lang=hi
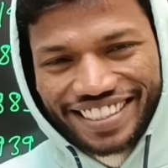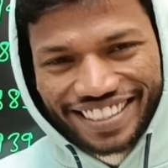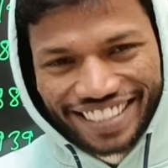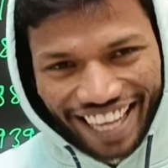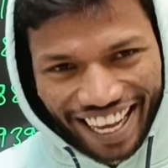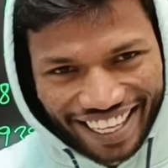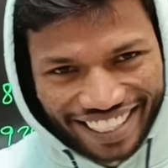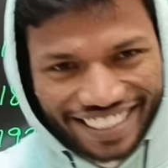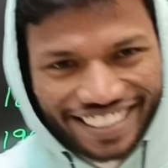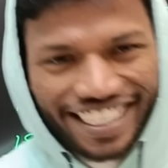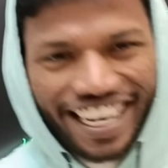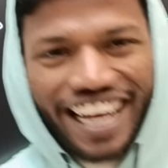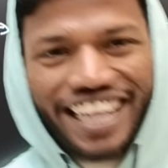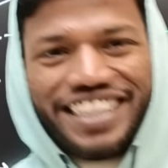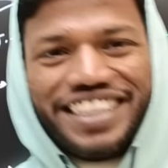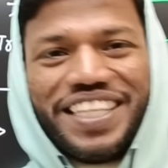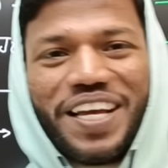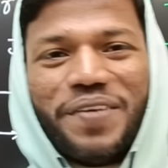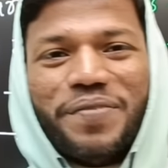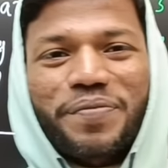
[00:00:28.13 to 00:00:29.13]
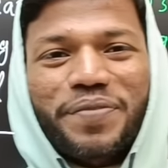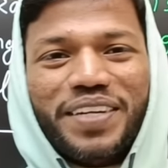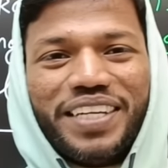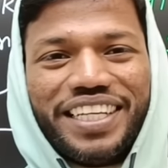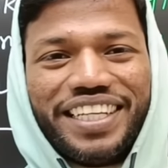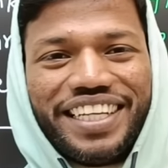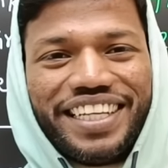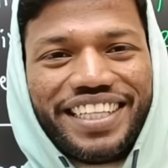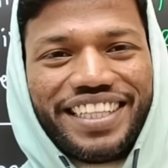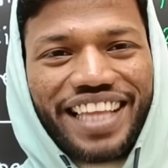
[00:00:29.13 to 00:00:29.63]
साक्षात आप
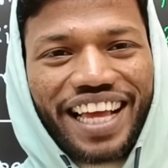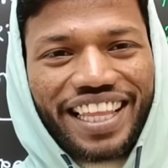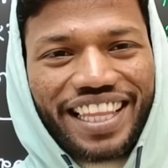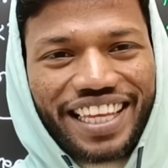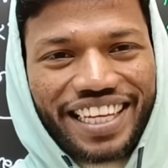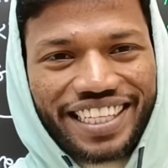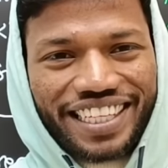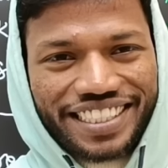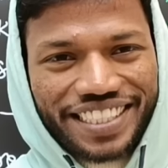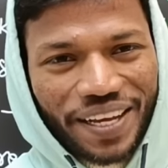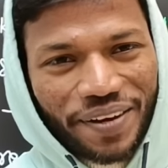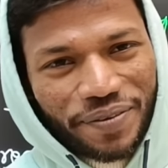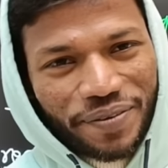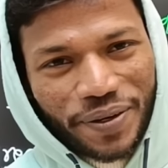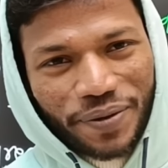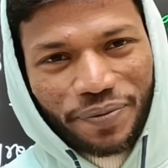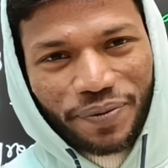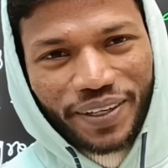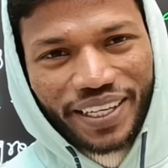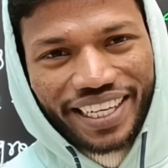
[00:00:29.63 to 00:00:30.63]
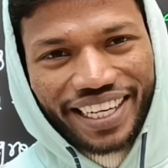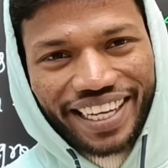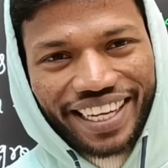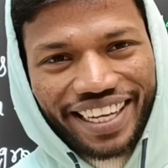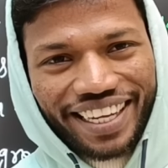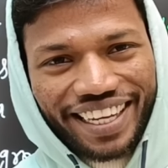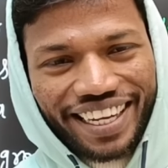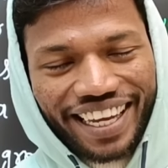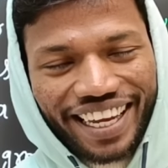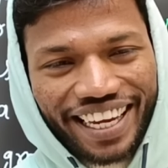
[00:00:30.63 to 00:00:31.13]
ट्रिक के दादा के सामने पढ़
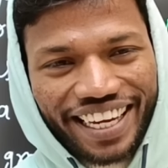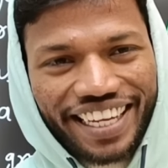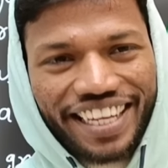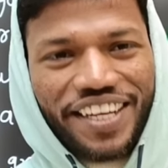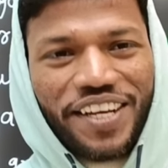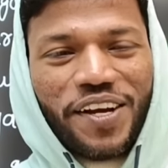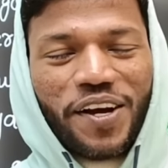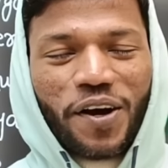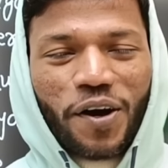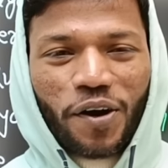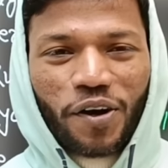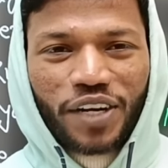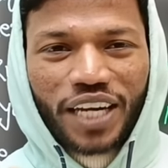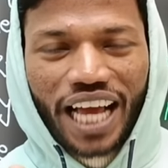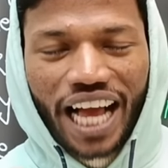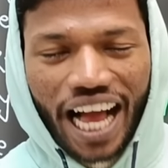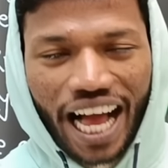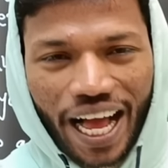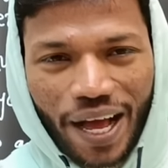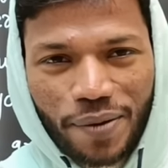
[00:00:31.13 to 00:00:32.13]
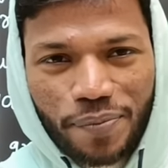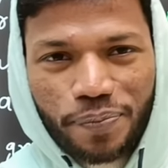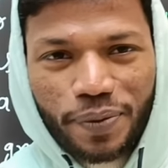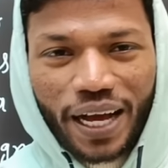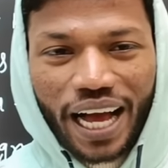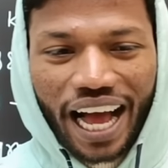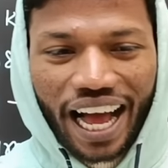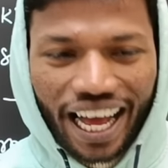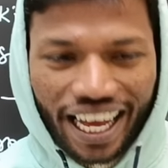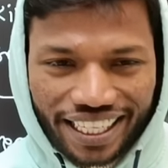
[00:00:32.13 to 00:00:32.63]
रहे हैं और
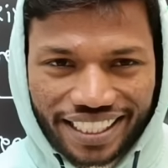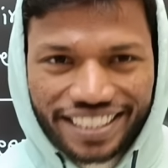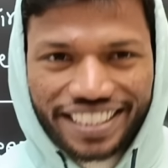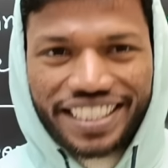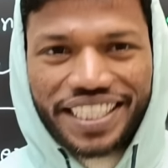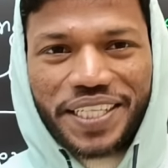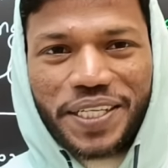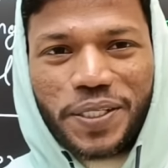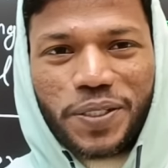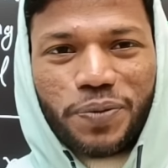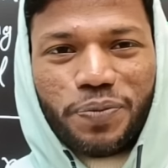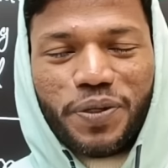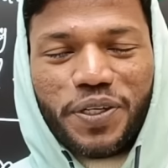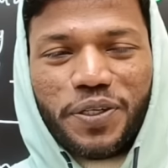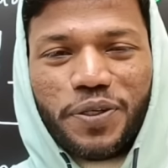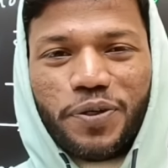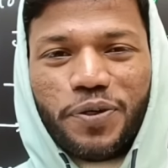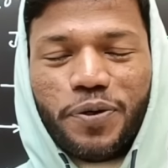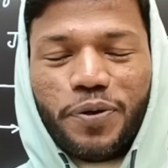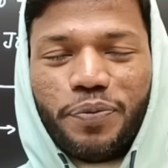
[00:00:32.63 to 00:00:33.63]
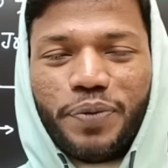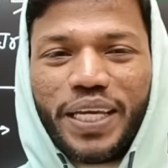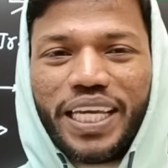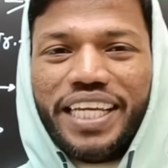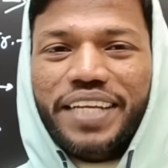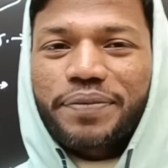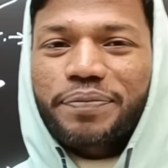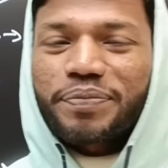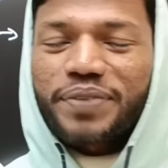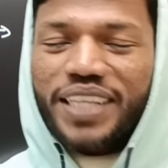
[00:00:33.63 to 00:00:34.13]
आप आज के इस वीडियो में